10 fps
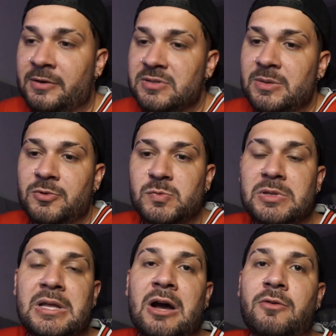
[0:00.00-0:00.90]
você ir para o
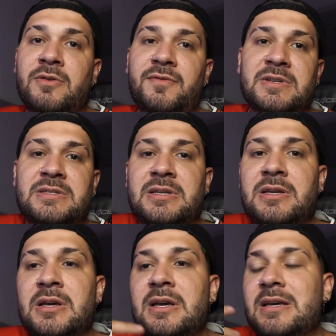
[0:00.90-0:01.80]
hospital e fazer
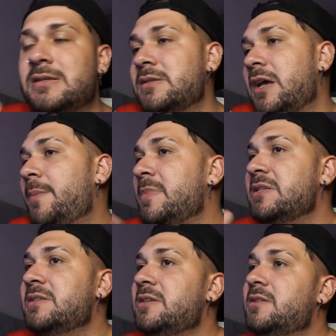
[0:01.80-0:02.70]

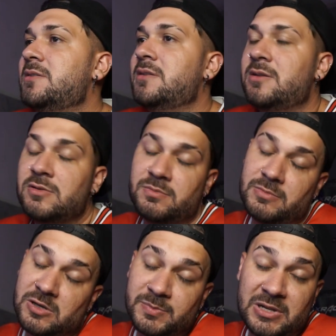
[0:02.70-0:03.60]
exames e se Deus,
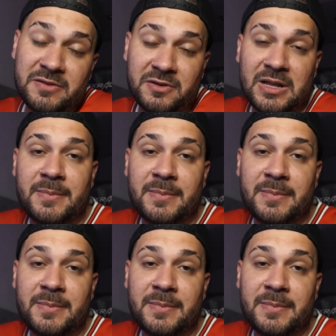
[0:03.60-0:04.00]
Deus me livre, né?